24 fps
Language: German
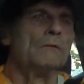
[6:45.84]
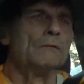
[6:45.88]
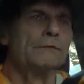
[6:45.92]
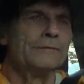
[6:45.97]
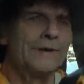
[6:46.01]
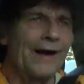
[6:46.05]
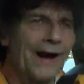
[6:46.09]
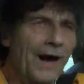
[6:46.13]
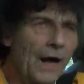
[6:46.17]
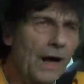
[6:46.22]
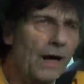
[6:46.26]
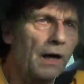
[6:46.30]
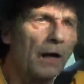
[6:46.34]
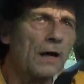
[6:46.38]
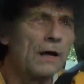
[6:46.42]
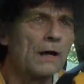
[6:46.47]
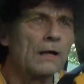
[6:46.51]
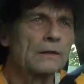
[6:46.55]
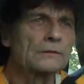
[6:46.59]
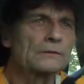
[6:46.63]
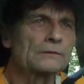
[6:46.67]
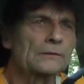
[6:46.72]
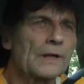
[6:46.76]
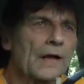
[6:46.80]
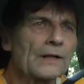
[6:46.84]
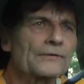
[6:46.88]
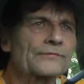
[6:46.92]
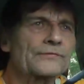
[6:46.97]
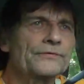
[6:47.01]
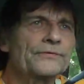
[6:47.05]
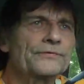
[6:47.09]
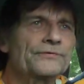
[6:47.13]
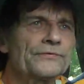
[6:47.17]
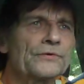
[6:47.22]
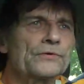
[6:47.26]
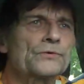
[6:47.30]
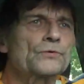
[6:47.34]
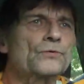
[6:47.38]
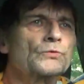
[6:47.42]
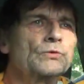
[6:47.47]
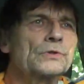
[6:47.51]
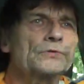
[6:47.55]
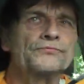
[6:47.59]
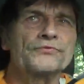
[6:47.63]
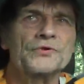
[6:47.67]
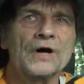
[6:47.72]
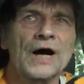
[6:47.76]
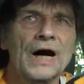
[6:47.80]
Ja, das ist eine
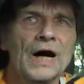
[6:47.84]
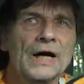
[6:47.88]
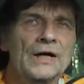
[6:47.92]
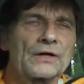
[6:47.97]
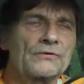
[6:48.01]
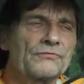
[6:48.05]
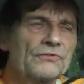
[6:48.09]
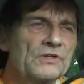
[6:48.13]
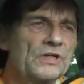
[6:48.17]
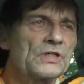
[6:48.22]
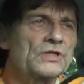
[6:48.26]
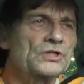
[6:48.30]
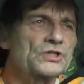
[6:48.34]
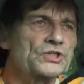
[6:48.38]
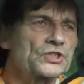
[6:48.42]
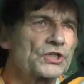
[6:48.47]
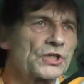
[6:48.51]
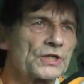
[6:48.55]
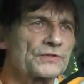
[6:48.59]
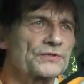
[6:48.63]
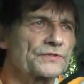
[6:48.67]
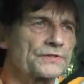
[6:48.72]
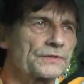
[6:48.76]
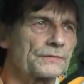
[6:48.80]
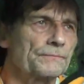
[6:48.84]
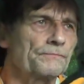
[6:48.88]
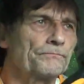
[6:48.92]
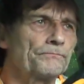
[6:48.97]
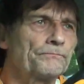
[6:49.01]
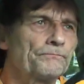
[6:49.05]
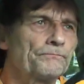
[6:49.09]
gute Frage. Wie entstehen sie?